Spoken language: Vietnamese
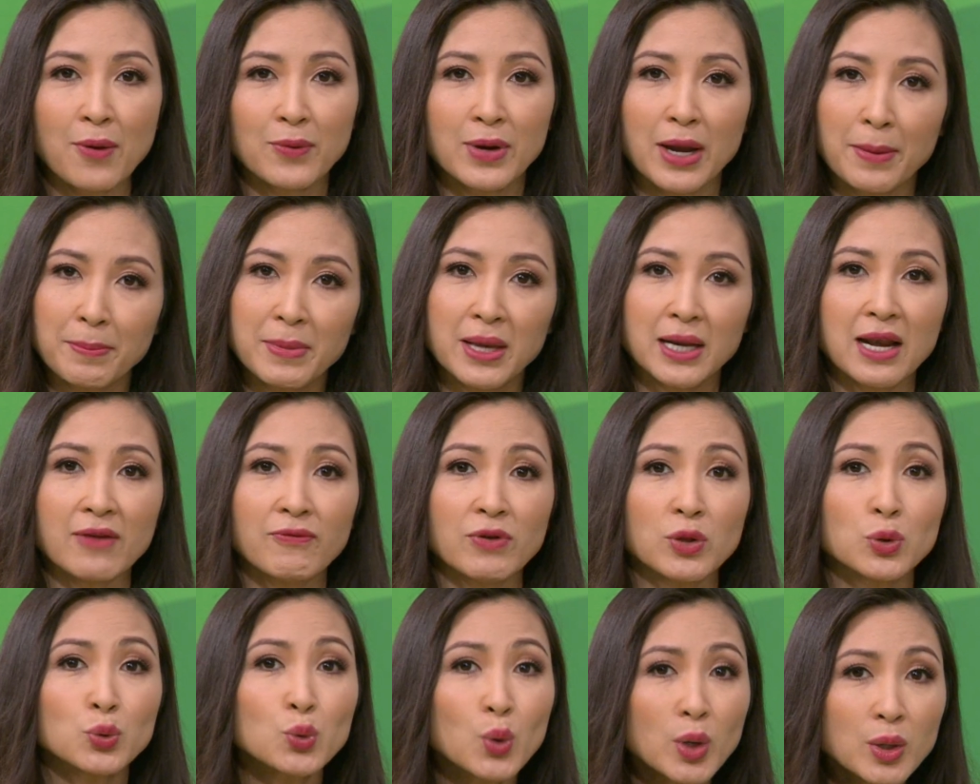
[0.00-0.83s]
đặc biệt là phải
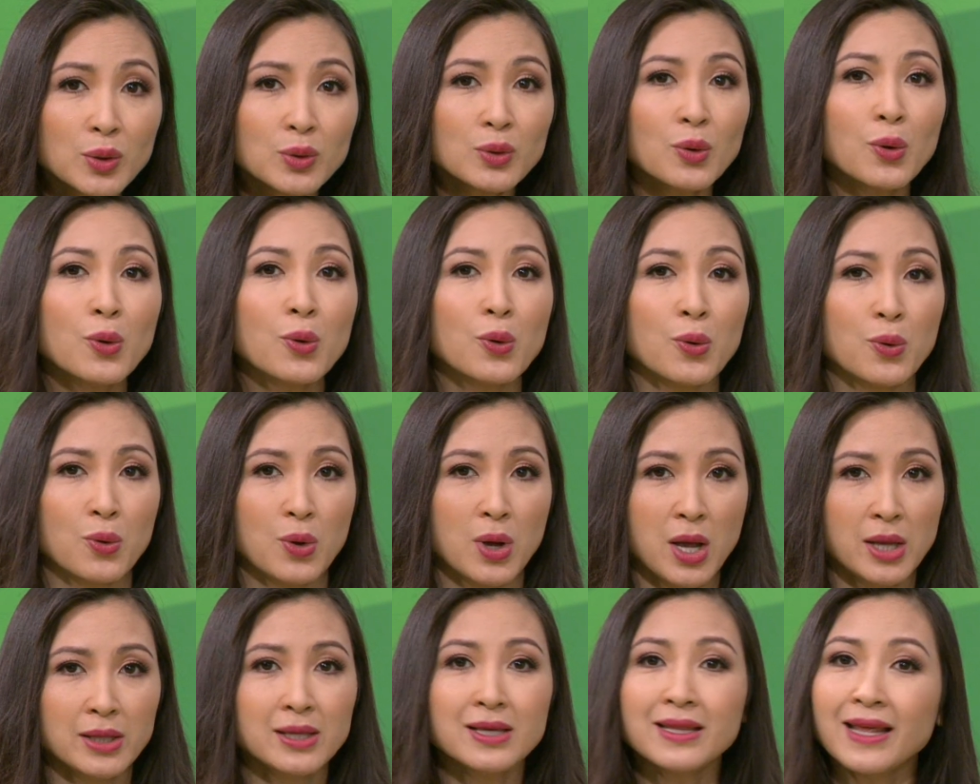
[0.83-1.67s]
tuân thủ
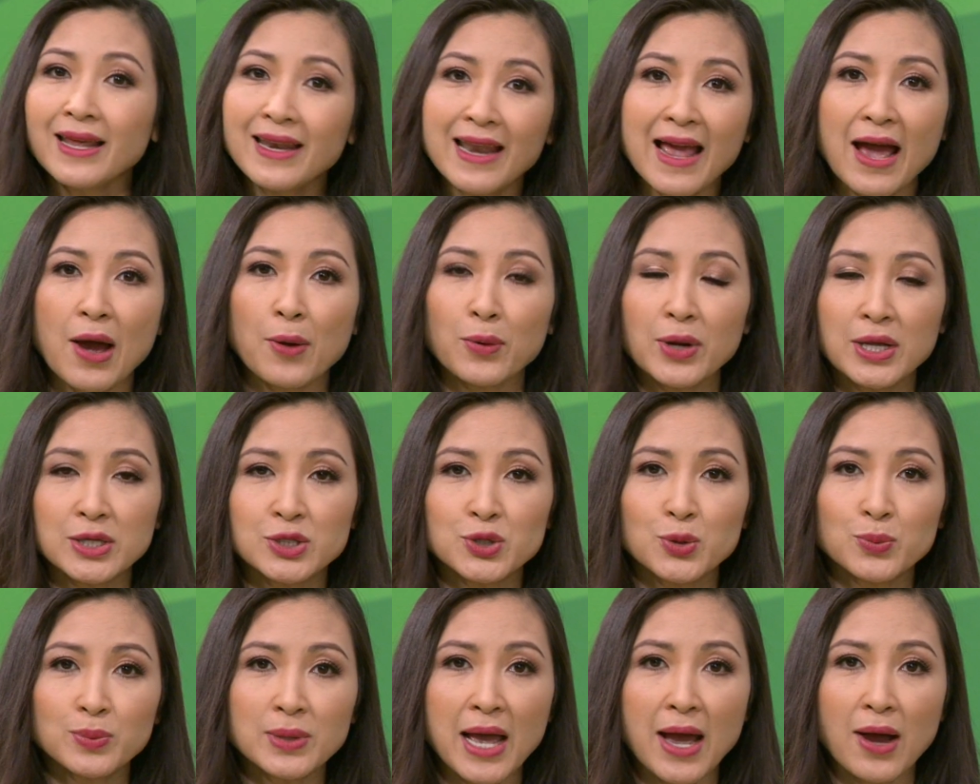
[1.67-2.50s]
như thế nào để
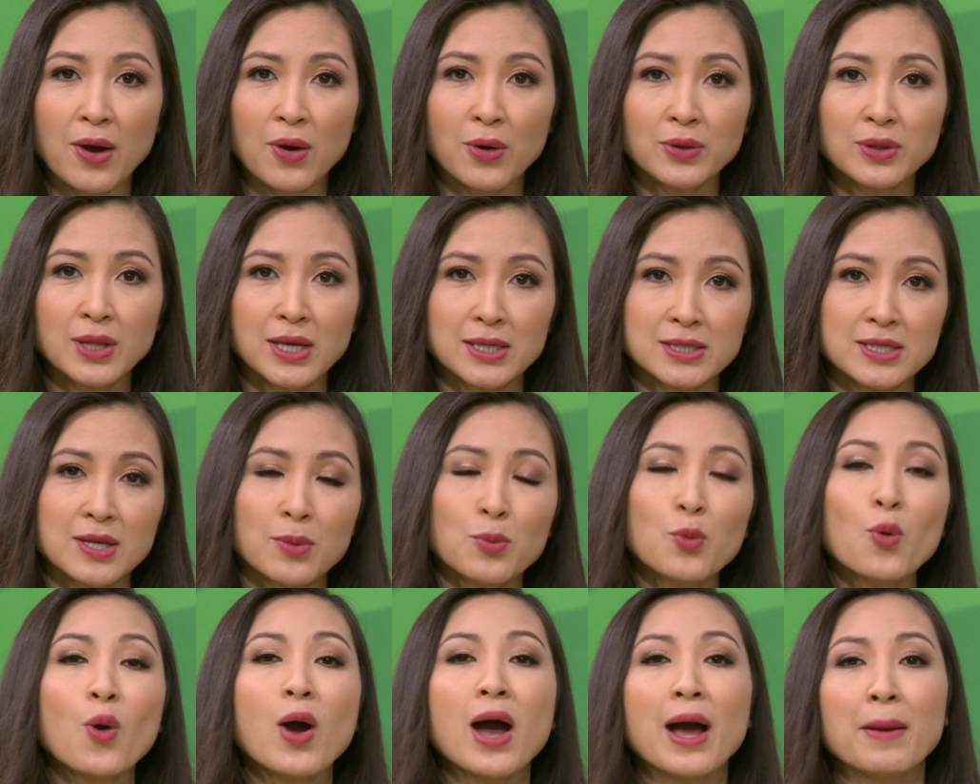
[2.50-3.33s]
chúng ta có thể sống
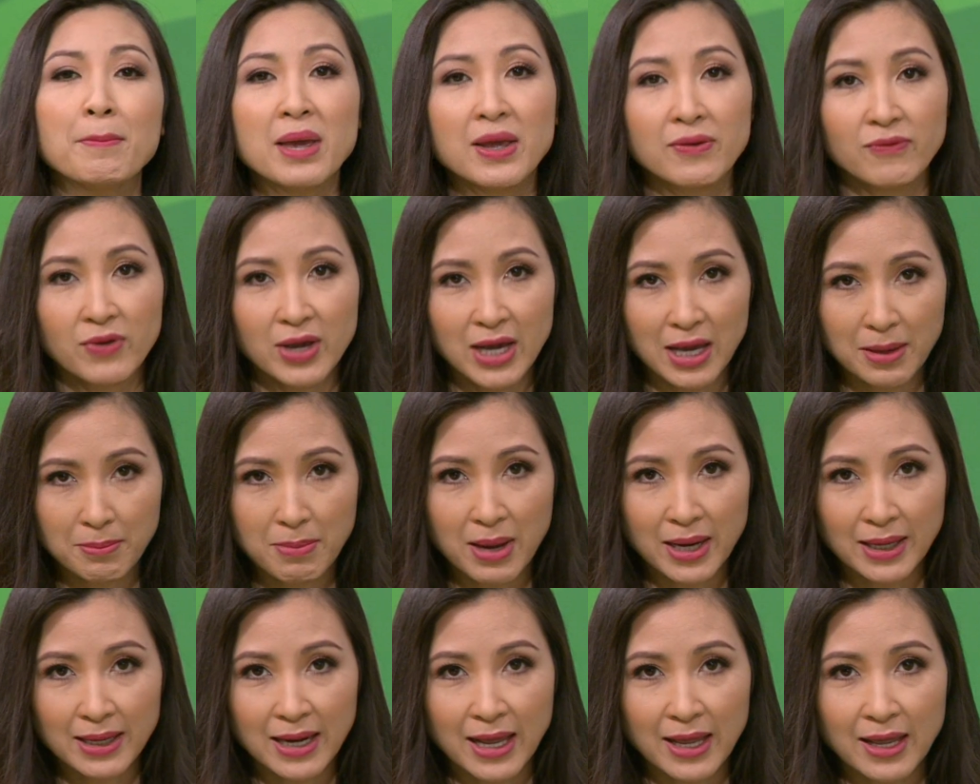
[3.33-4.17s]
hòa bình với căn
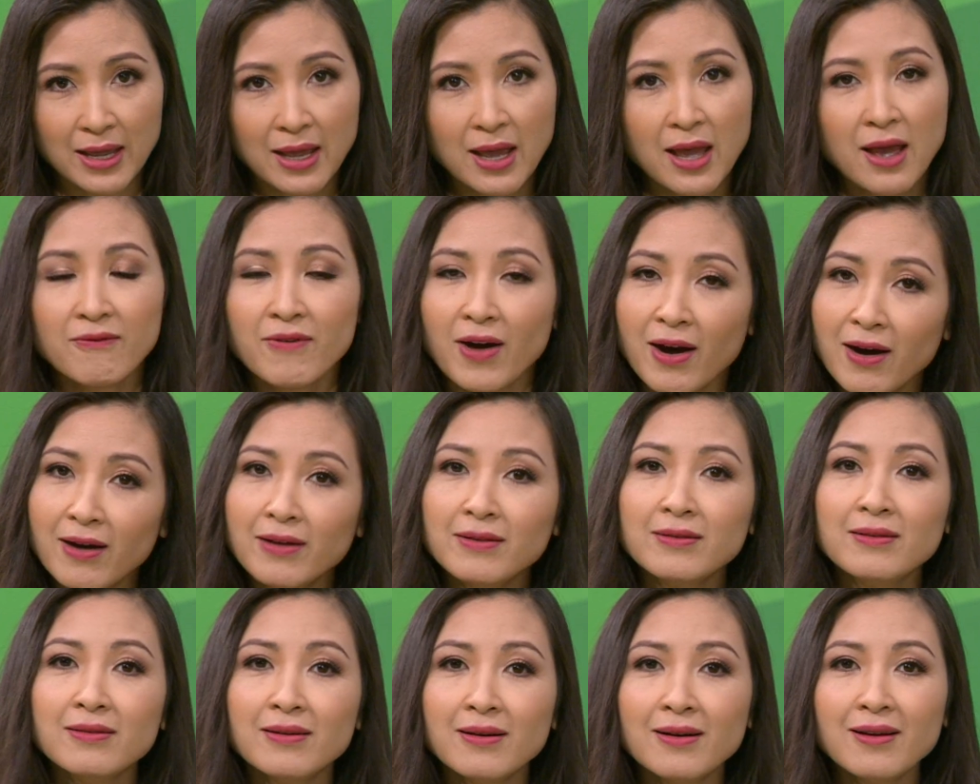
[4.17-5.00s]
bệnh này và
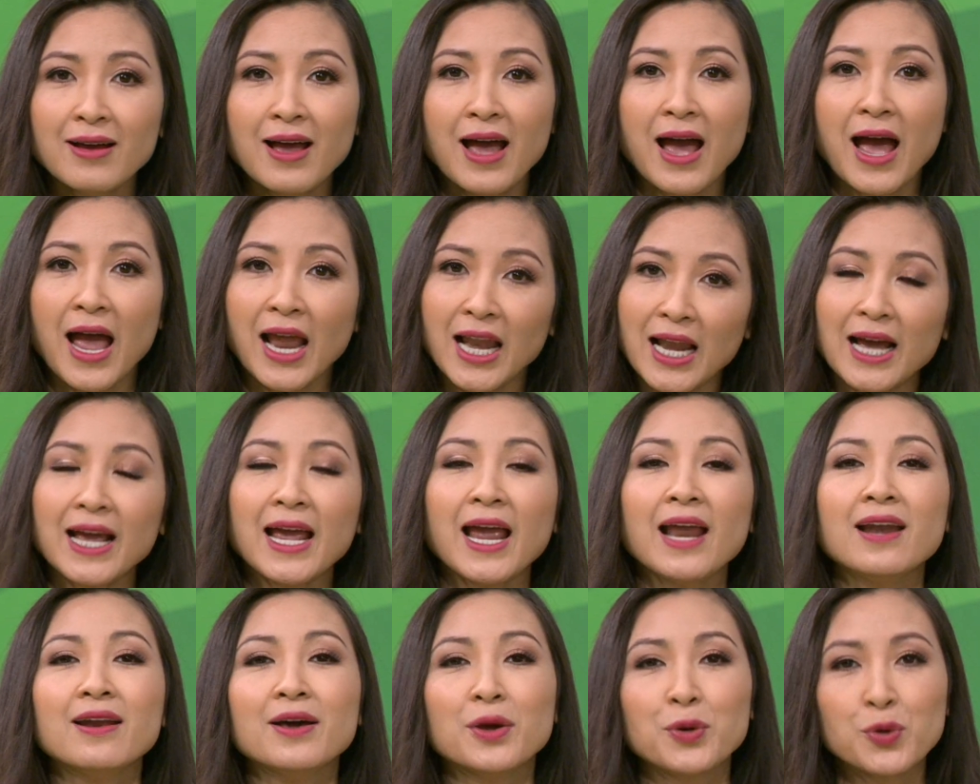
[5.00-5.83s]
hơn nữa hãy lắng
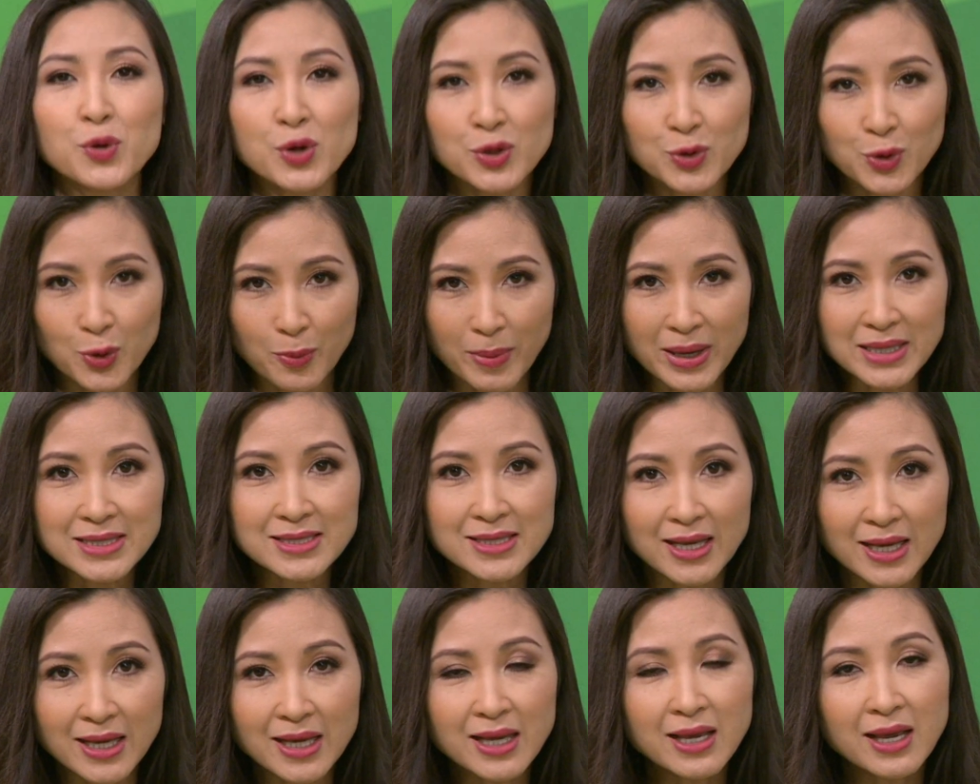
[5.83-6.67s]
nghe lời khuyên của bác
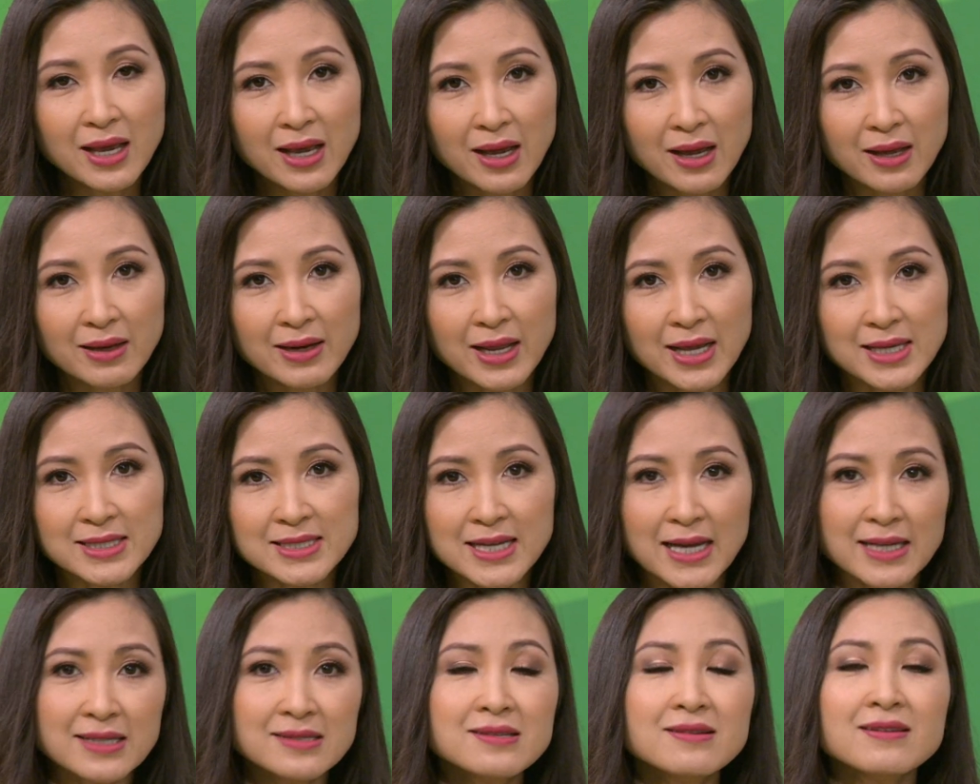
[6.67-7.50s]
sĩ để
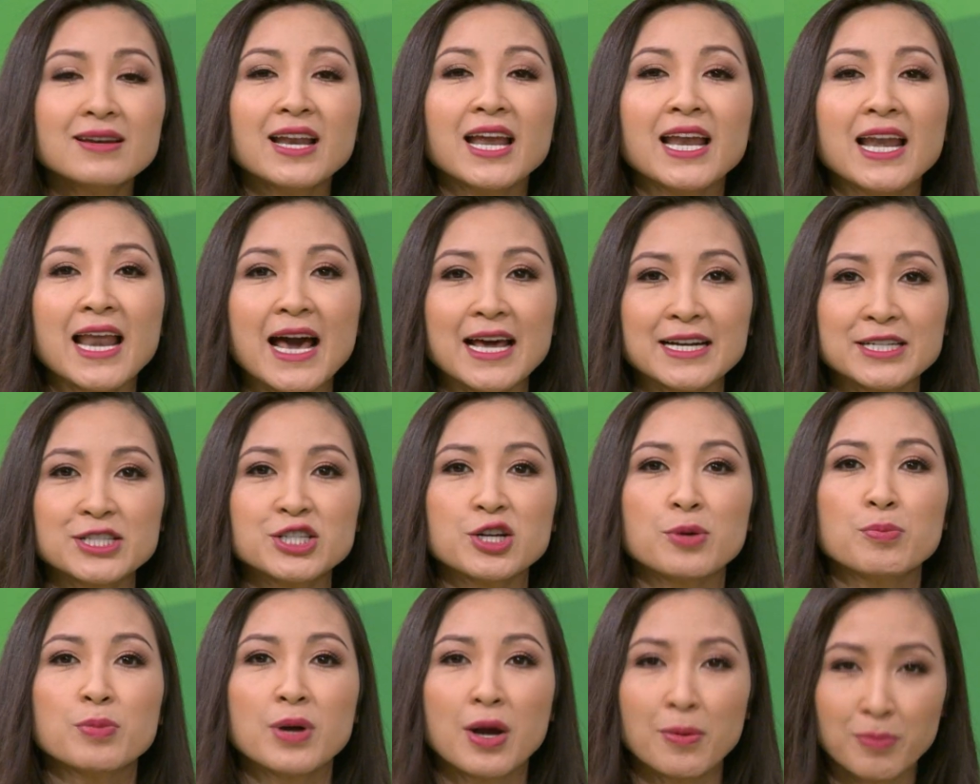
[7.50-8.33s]
tránh sự lây lan
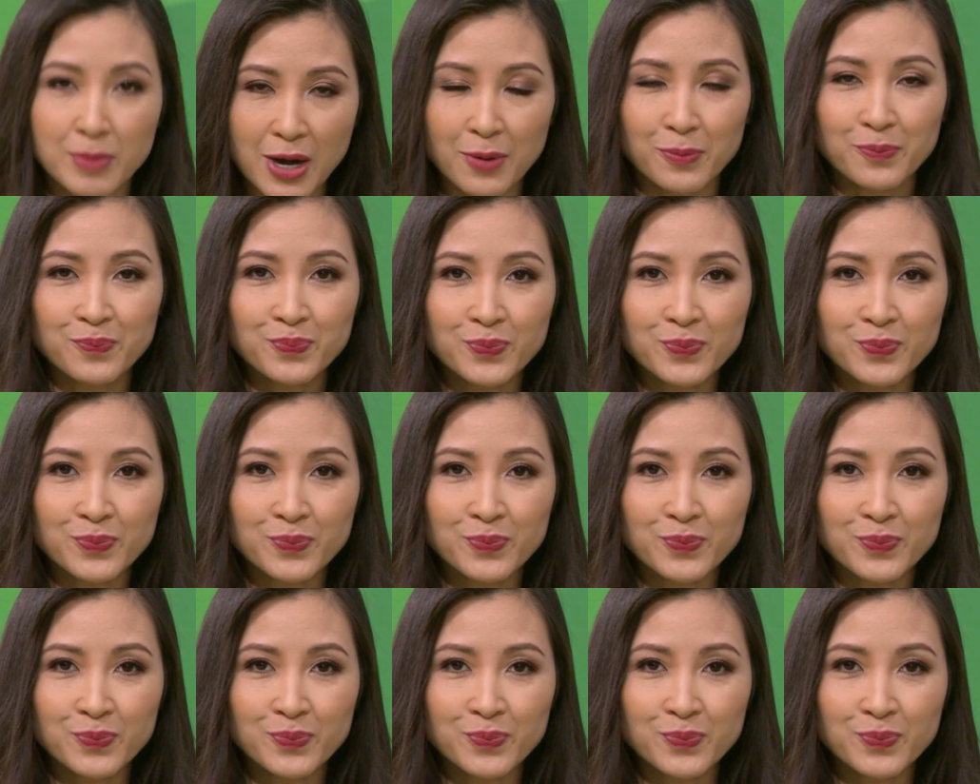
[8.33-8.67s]
trong cộng đồng.